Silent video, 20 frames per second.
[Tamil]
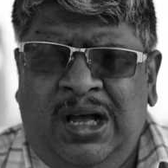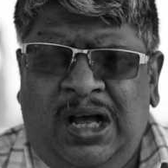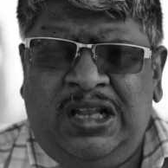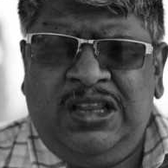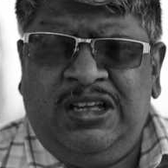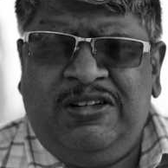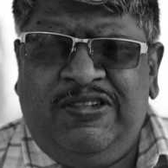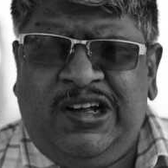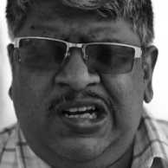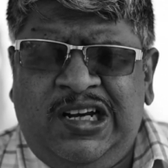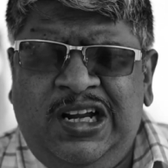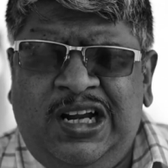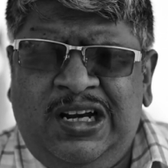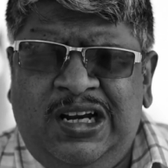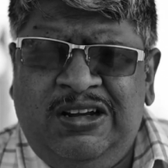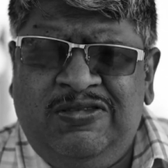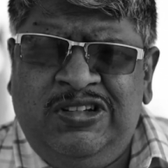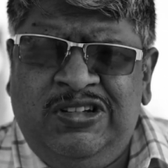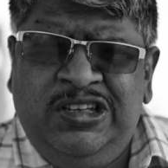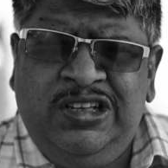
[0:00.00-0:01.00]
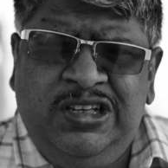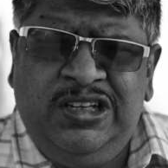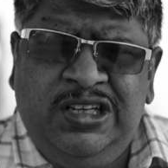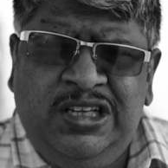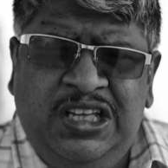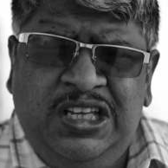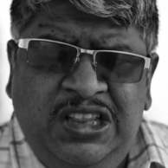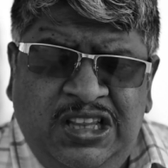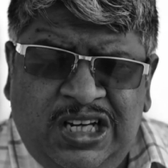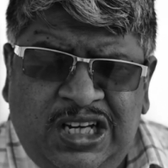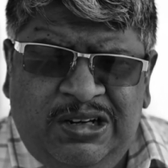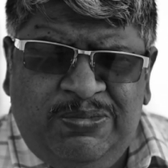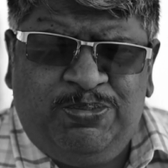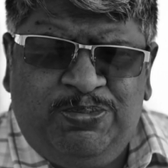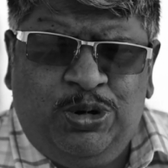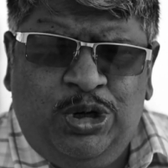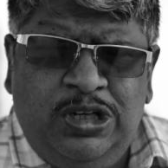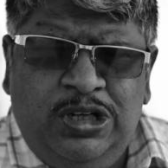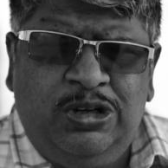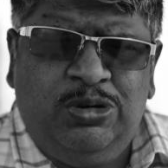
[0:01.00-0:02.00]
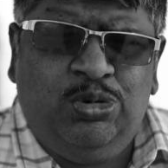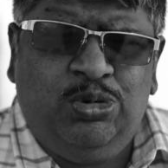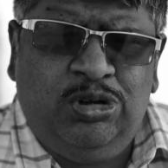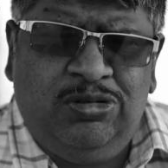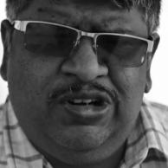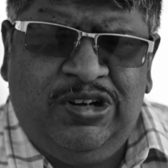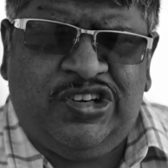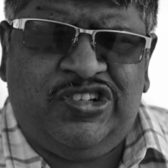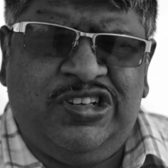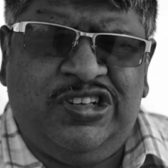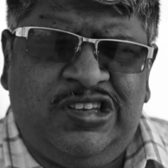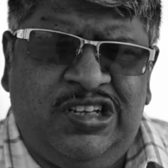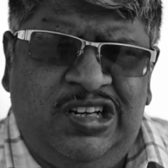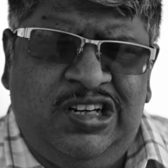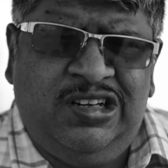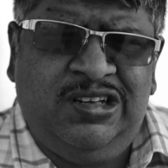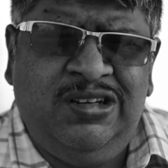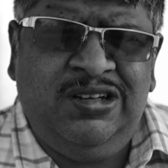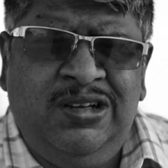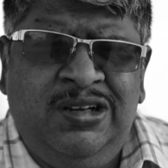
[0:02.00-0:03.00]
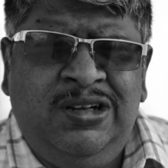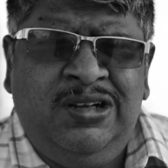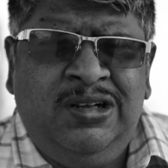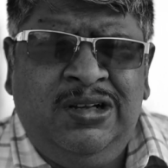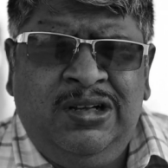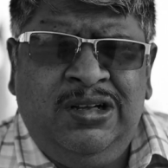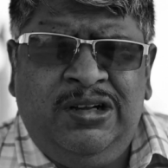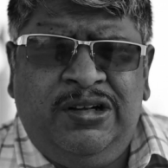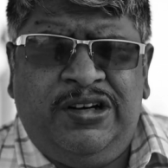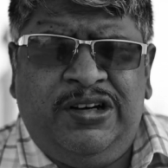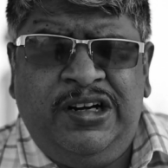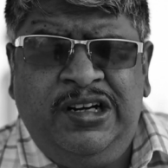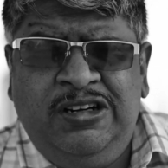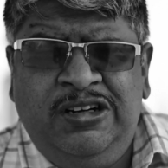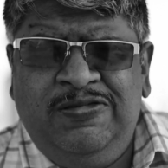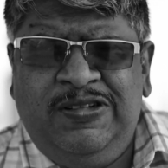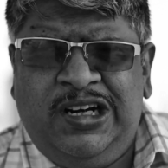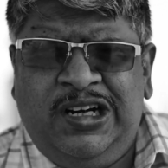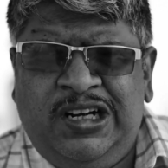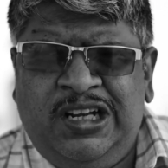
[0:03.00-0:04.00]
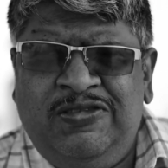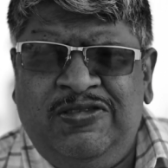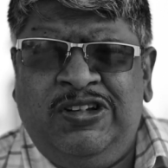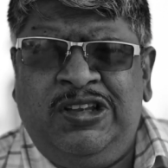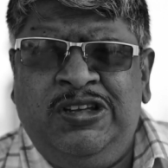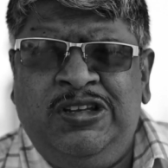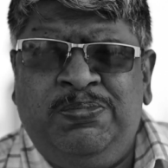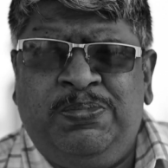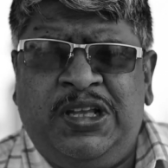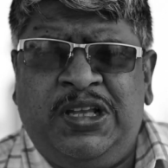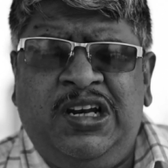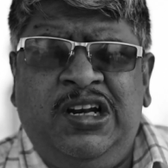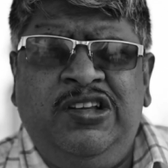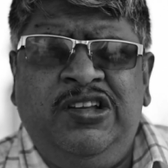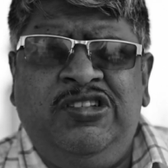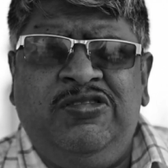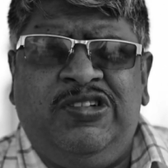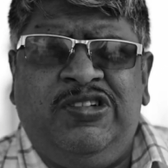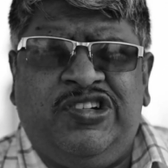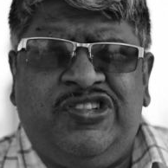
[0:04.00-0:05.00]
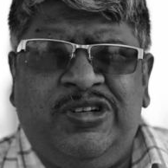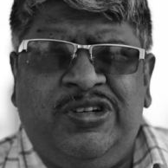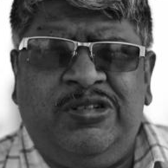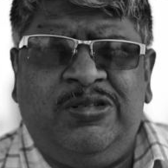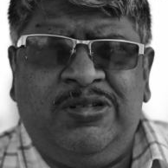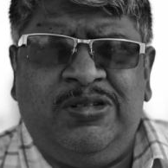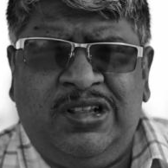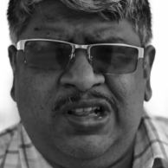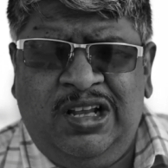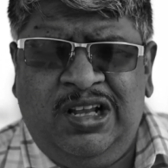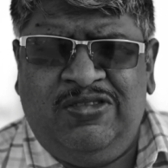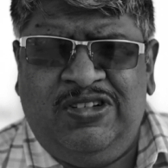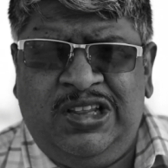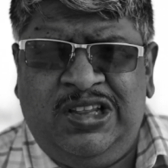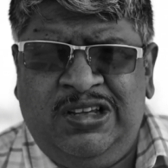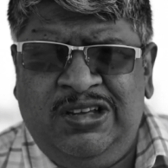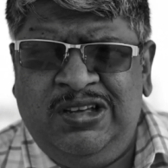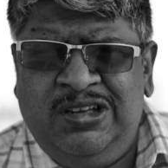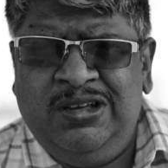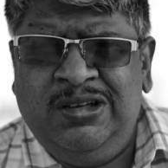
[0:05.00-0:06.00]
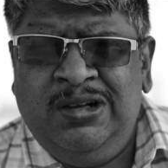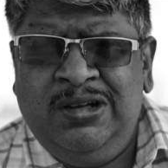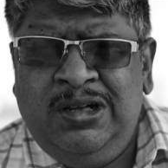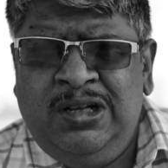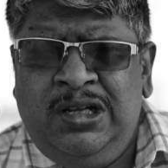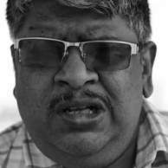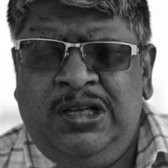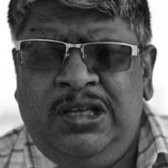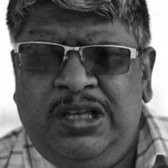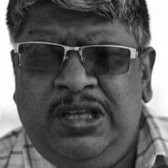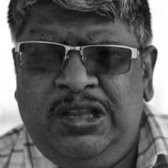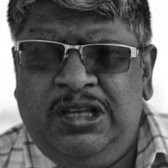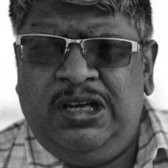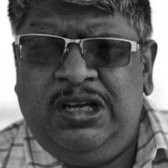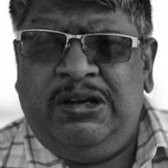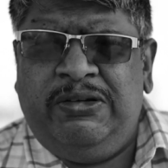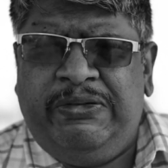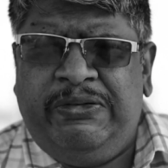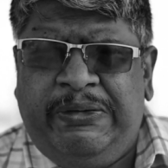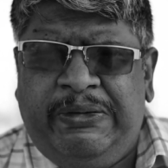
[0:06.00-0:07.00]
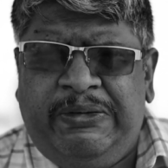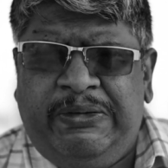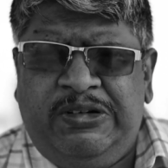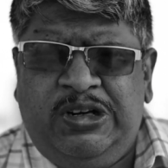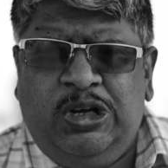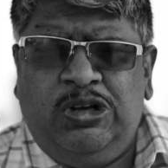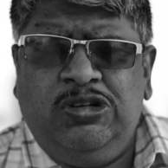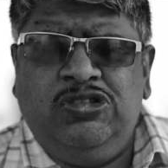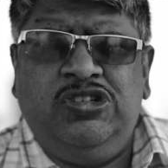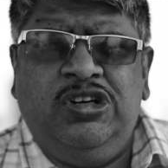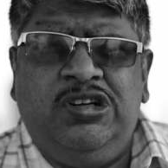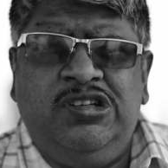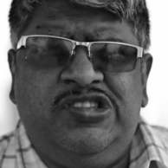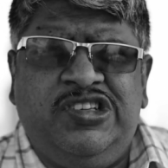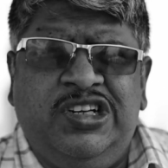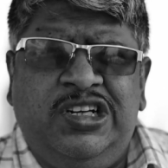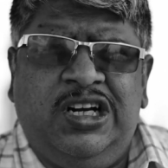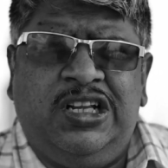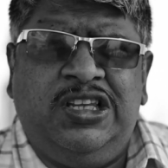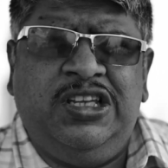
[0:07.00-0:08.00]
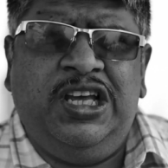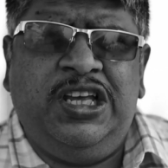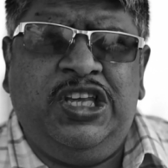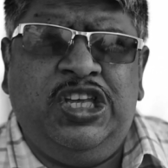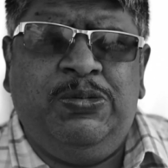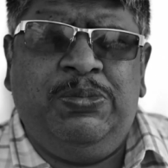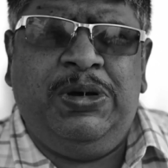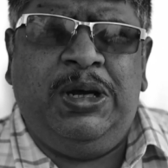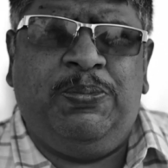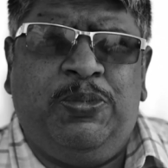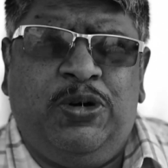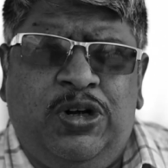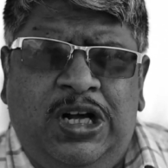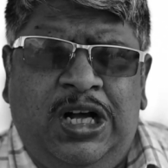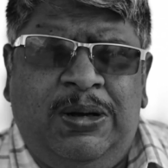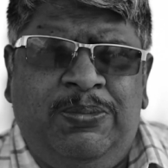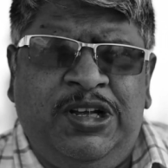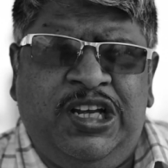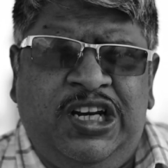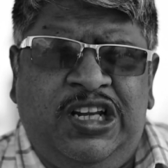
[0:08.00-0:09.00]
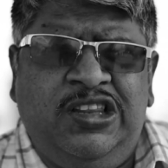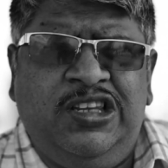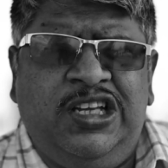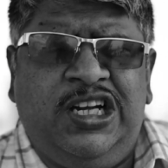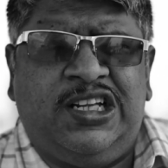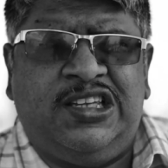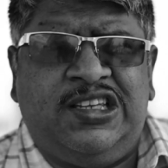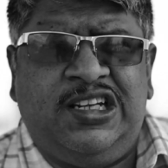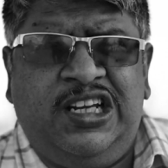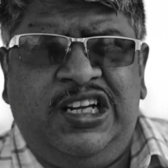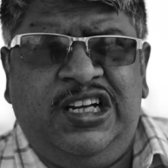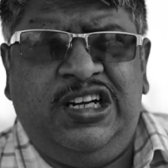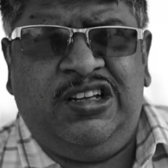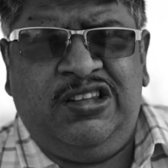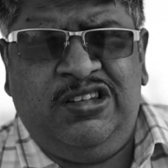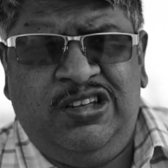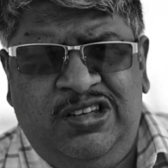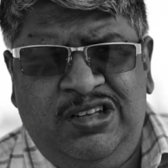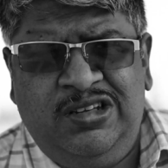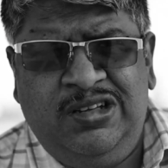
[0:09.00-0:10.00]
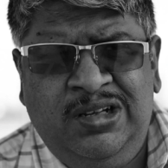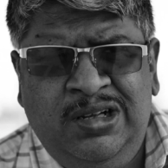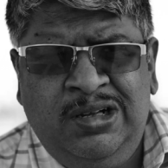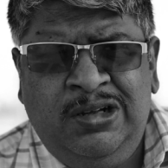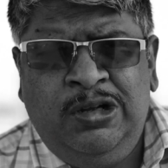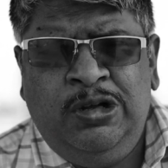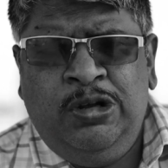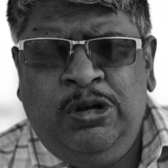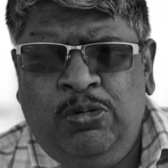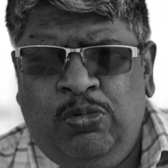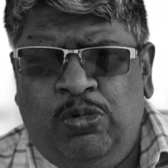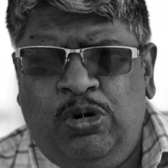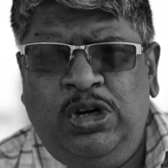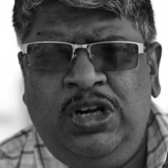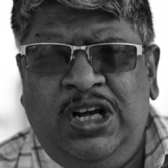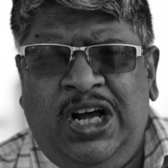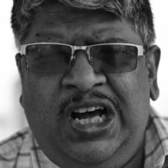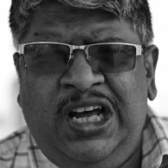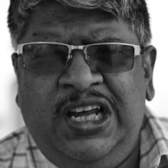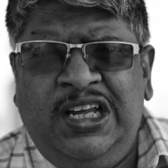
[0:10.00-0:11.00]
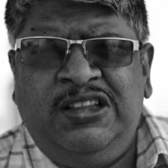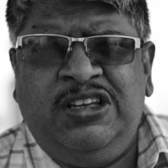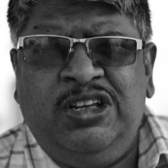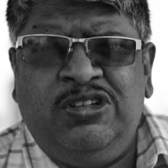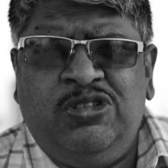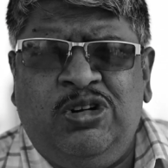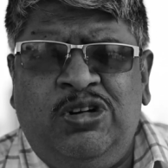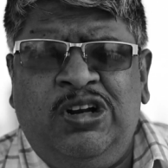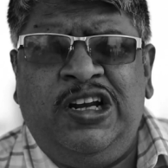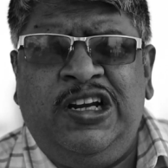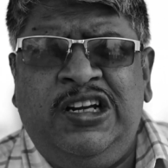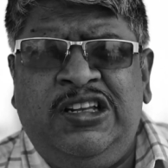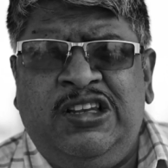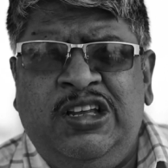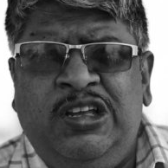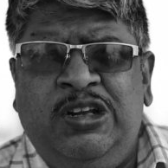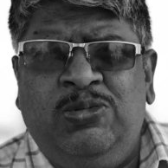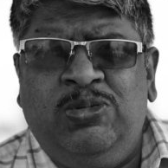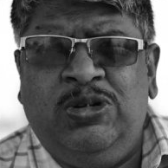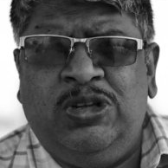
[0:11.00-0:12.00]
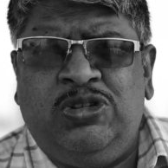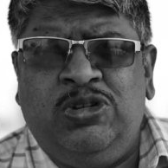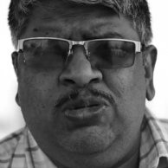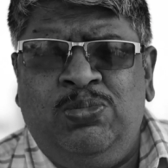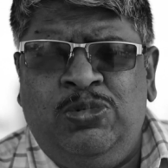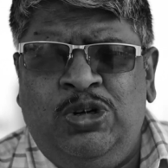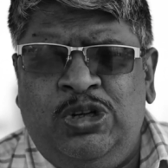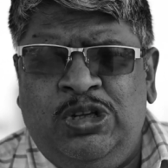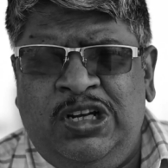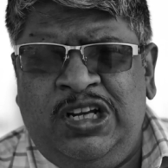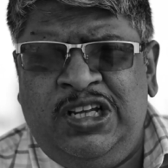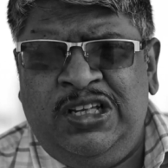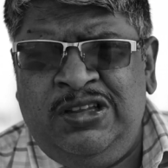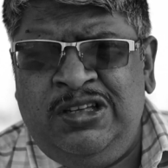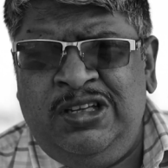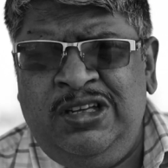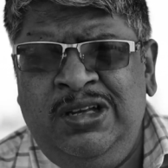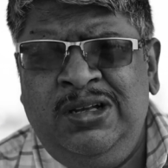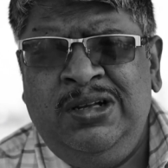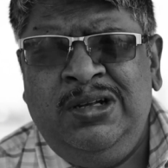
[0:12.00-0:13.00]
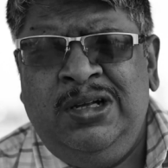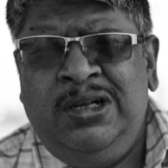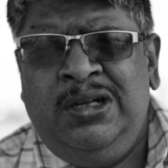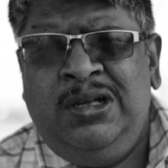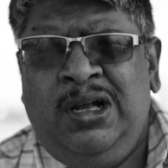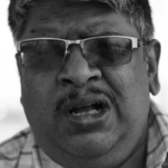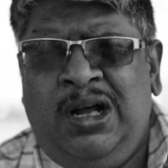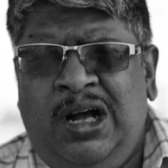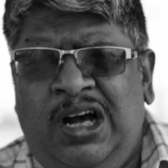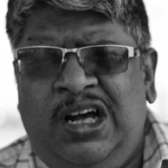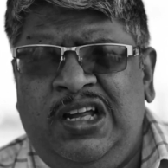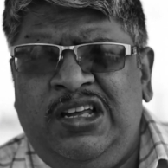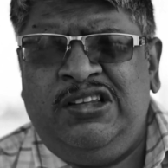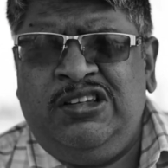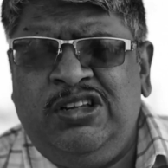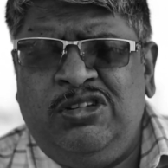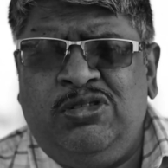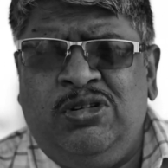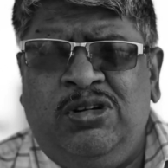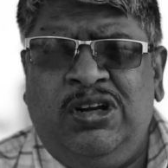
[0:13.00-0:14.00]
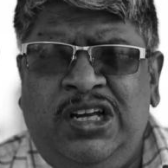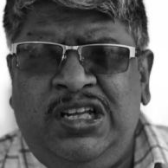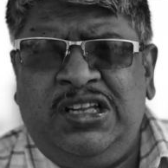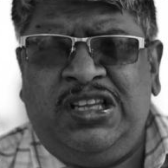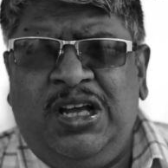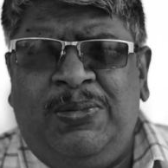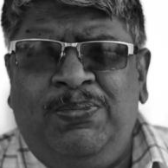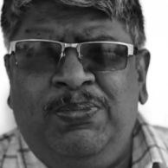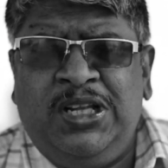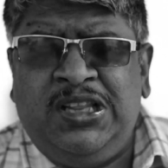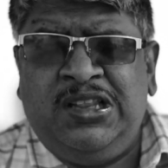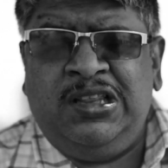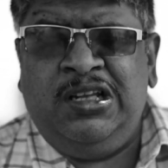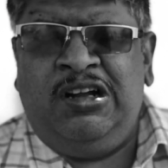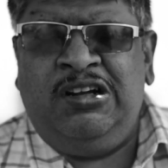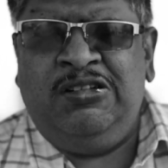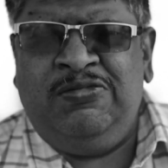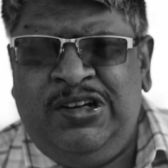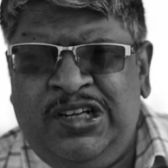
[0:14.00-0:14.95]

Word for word: அந்த வரலாறில் வந்து இந்த போன நூறு வருஷத்தில் ரெண்டு வாட்டி வந்து பதினஞ்சு வருஷத்தில் வந்து இந்த டவ் ஜோன்ஸுங்கிறது எங்கேயுமே போகாமல் இருந்த இடத்துலையே இருந்தது ஒன்று ஆயிரத்தி தொள்ளாயிரத்தி இருபத்தொம்போதுலேருந்து ஆயிரத்தி தொள்ளாயிரத்தி ஐம்பத்தி நாலு